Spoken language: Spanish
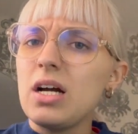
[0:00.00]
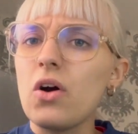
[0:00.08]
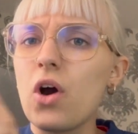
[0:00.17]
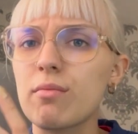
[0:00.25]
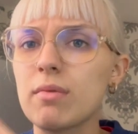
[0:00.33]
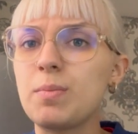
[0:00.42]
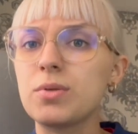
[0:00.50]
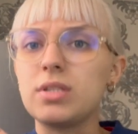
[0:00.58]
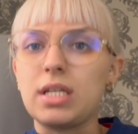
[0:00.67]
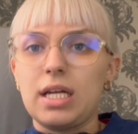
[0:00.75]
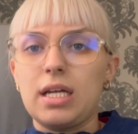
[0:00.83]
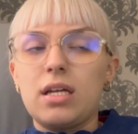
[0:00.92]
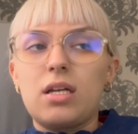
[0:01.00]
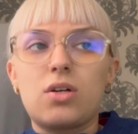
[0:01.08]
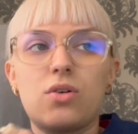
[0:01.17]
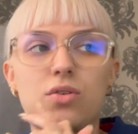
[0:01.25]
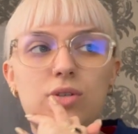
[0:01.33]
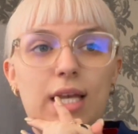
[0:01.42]
Hoy me pondré
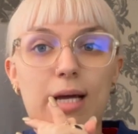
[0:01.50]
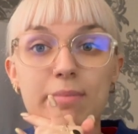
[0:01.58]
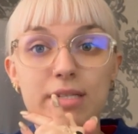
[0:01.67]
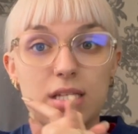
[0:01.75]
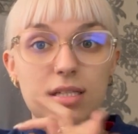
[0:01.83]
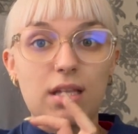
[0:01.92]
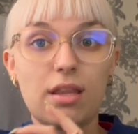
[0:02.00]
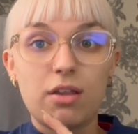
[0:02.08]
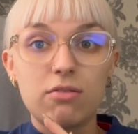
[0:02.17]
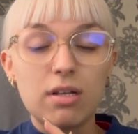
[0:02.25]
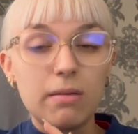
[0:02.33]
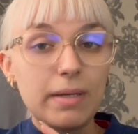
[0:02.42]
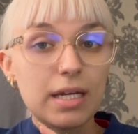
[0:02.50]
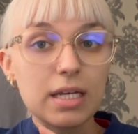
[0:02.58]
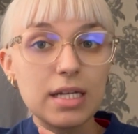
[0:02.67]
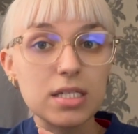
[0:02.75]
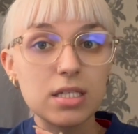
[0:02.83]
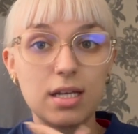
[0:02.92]
con la presentación del
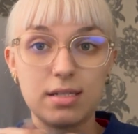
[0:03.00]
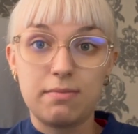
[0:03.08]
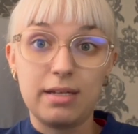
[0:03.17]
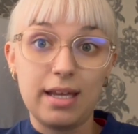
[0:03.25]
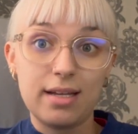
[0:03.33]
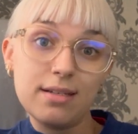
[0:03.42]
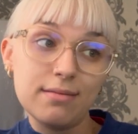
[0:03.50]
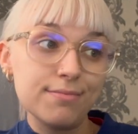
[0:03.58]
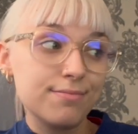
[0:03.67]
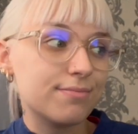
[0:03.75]
viernes, que es mañana,